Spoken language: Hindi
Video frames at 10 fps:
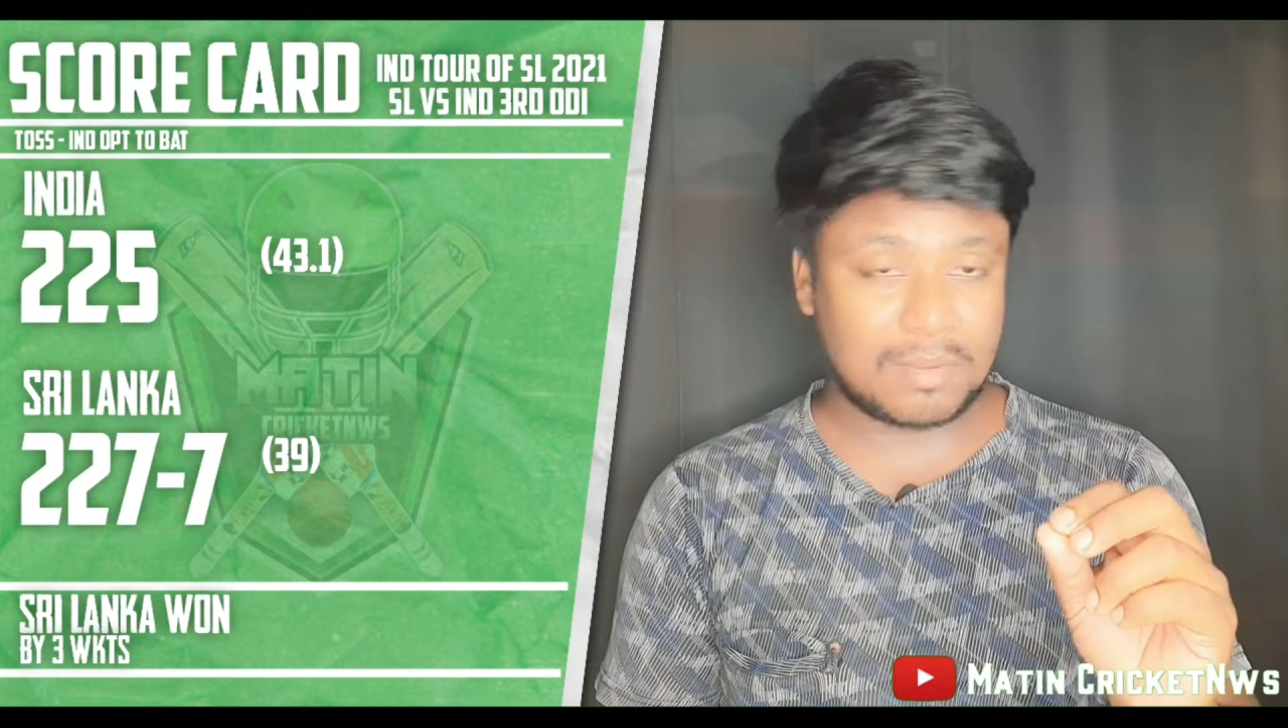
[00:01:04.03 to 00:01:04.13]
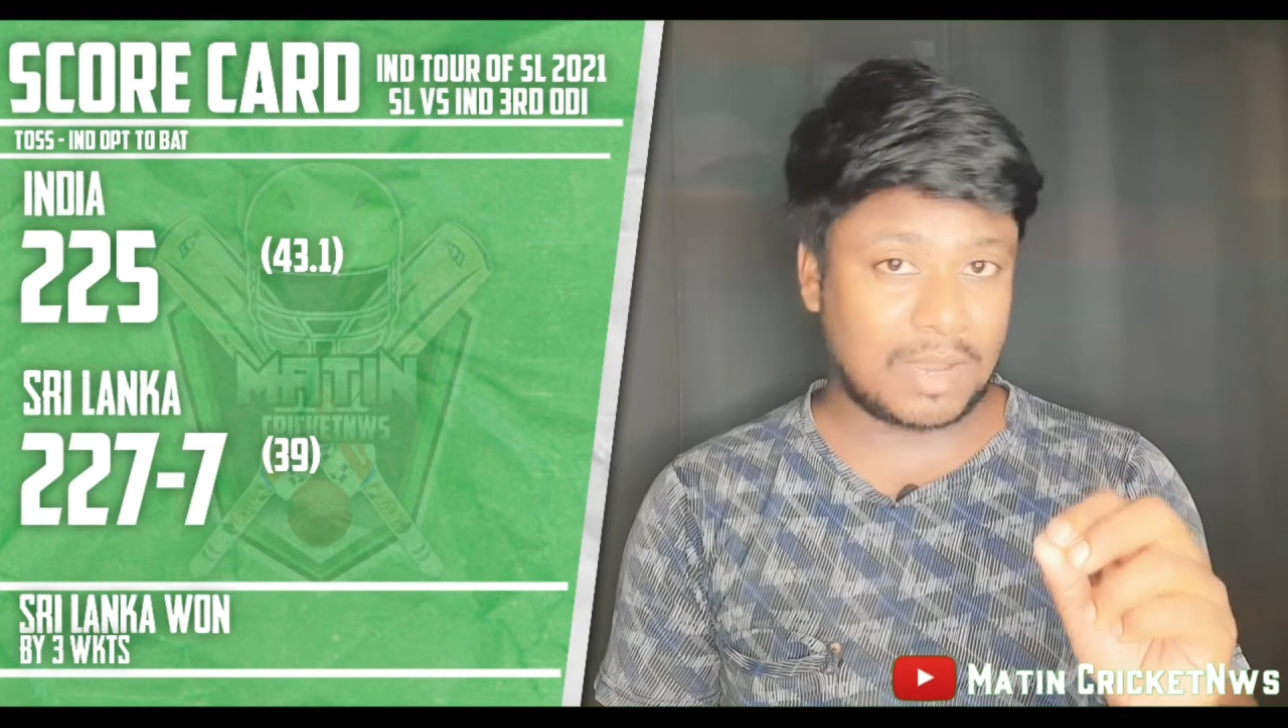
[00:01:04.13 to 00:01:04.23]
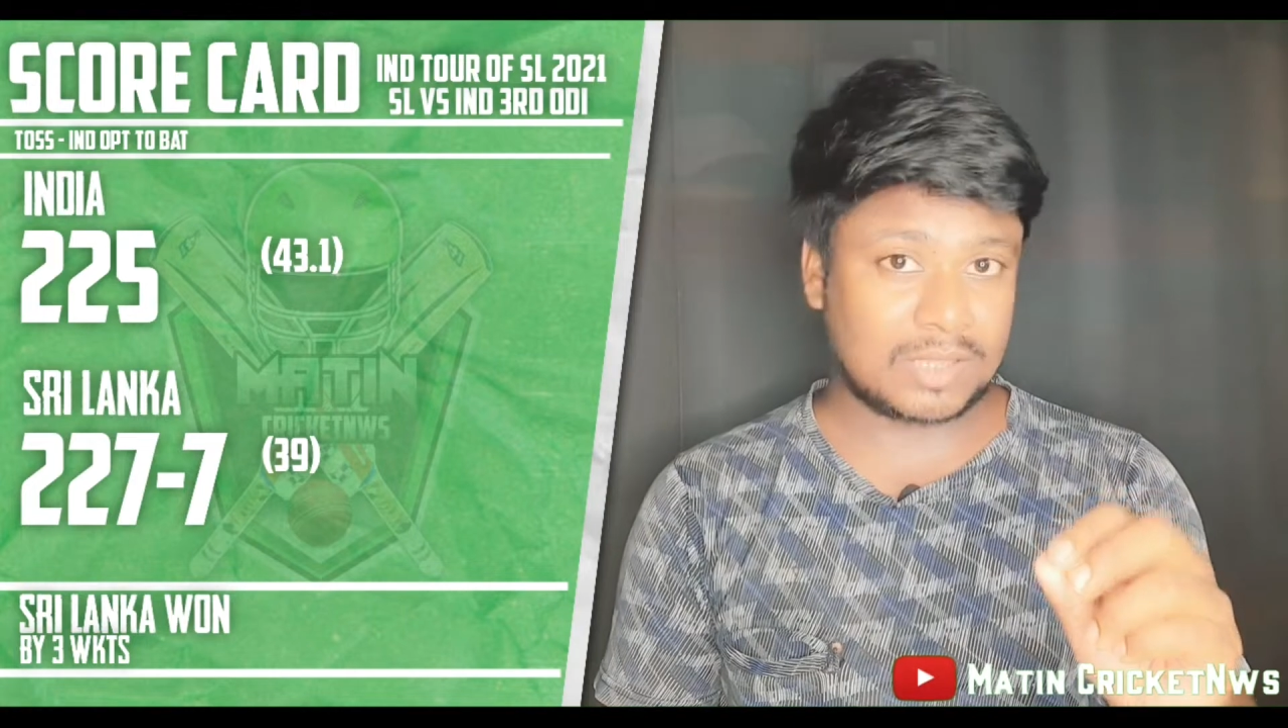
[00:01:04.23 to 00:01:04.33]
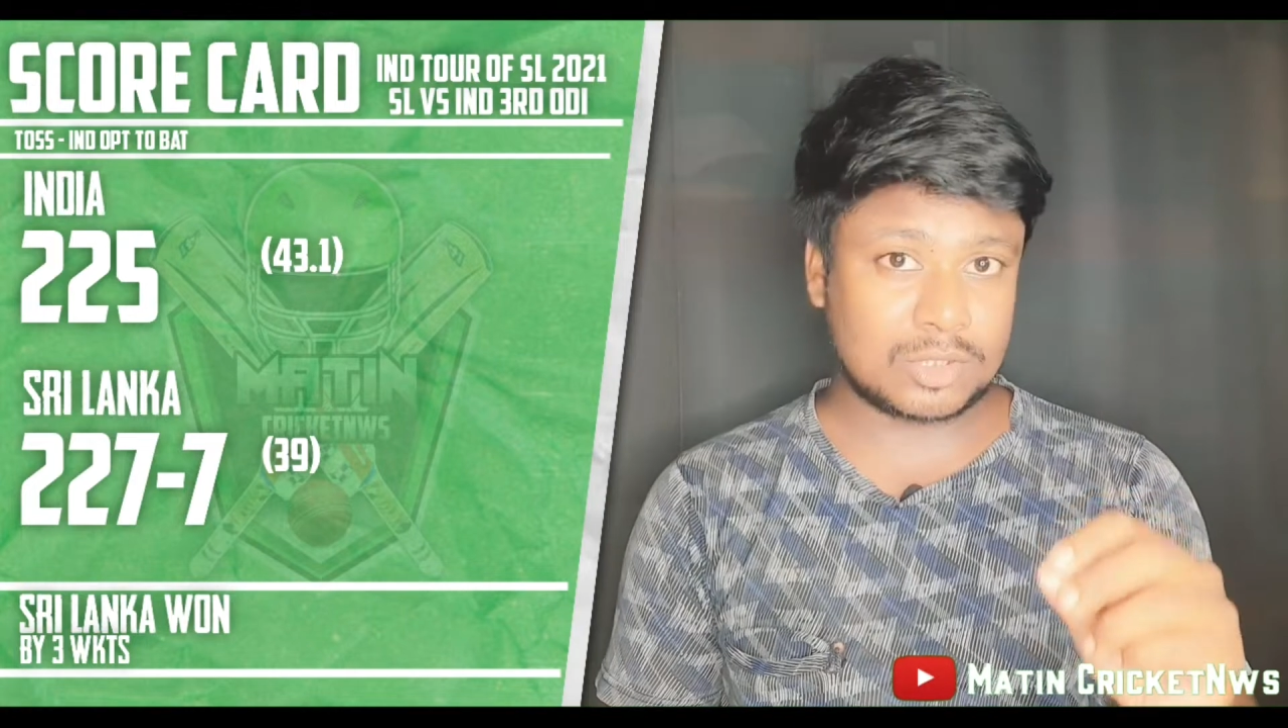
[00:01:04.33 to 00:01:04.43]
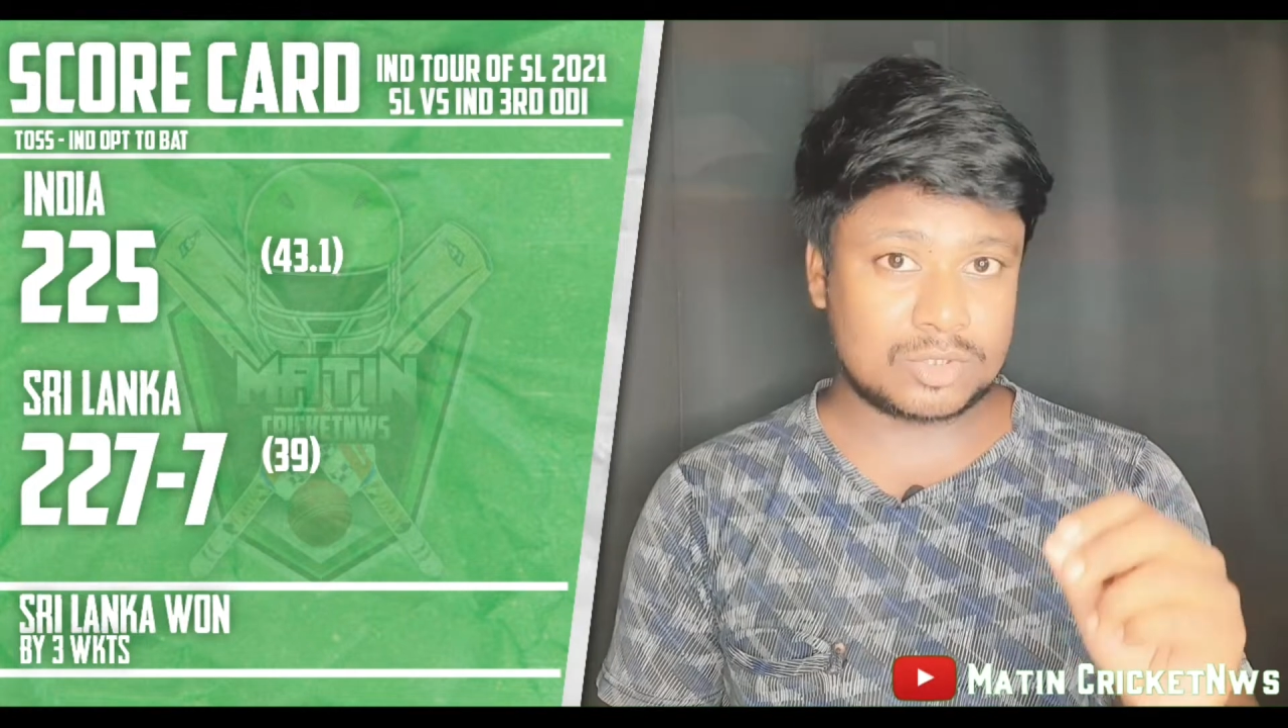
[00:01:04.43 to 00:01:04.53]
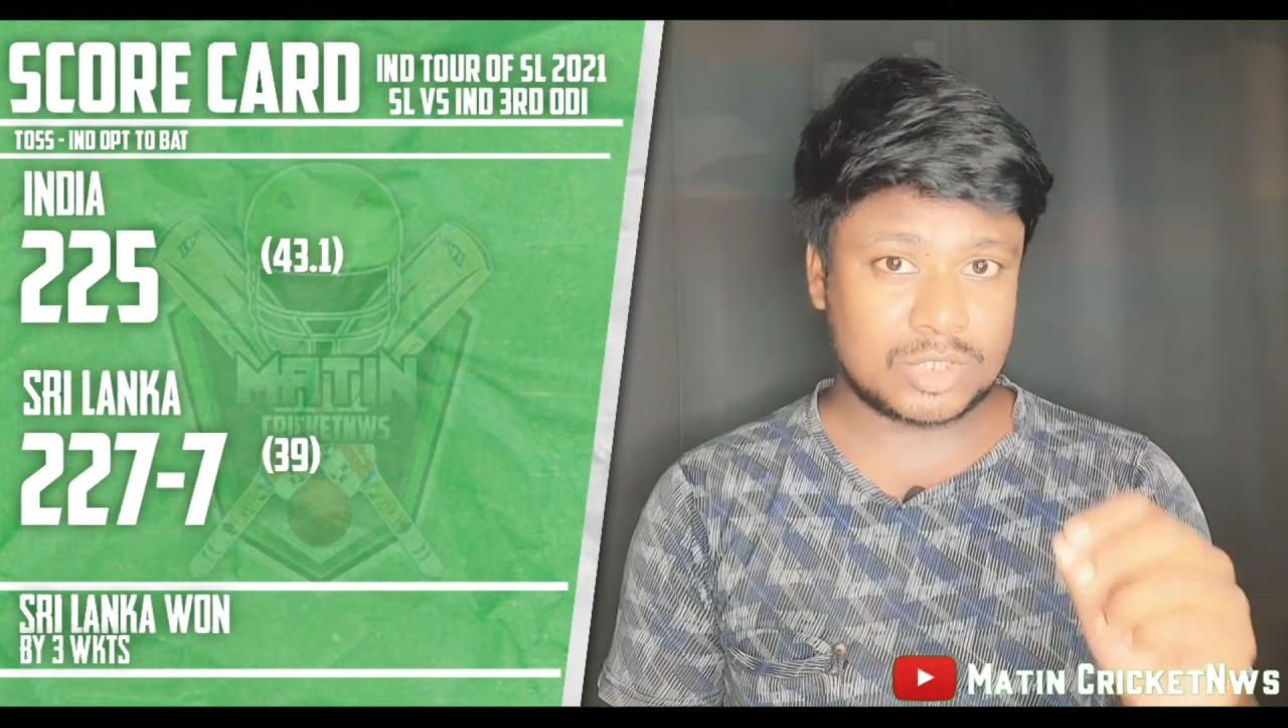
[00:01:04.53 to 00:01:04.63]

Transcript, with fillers: मैं बात करूँ